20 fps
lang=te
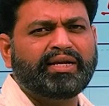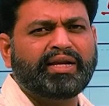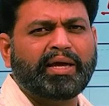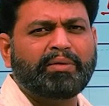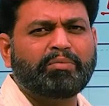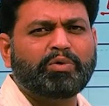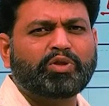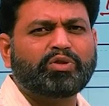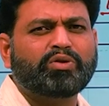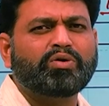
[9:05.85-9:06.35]
డే
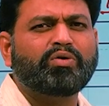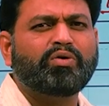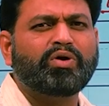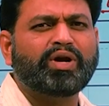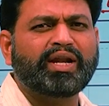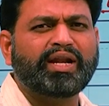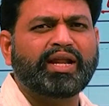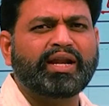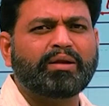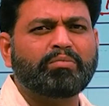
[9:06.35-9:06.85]
మొత్తం
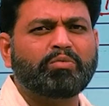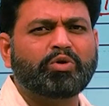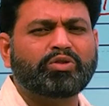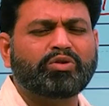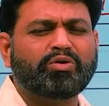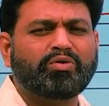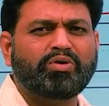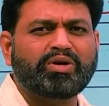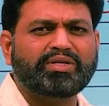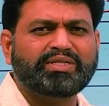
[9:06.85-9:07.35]
కూడా నిన్న
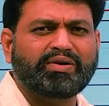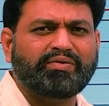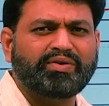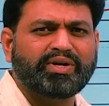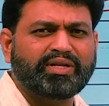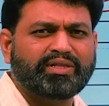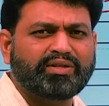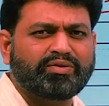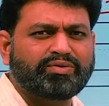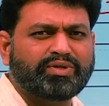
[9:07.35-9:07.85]
మొత్తం కూడా
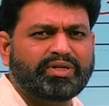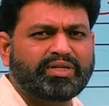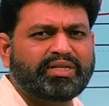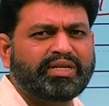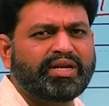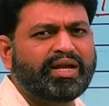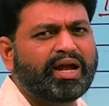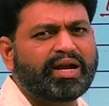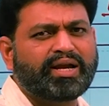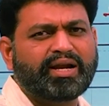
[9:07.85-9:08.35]
సెవెంటీన్ థౌసండ్
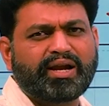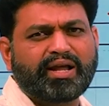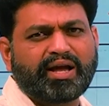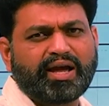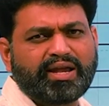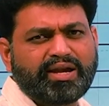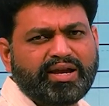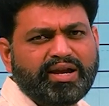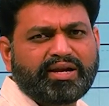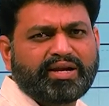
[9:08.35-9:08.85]
త్రీ హండ్రెడ్
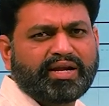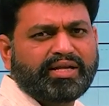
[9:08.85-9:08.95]
కానీ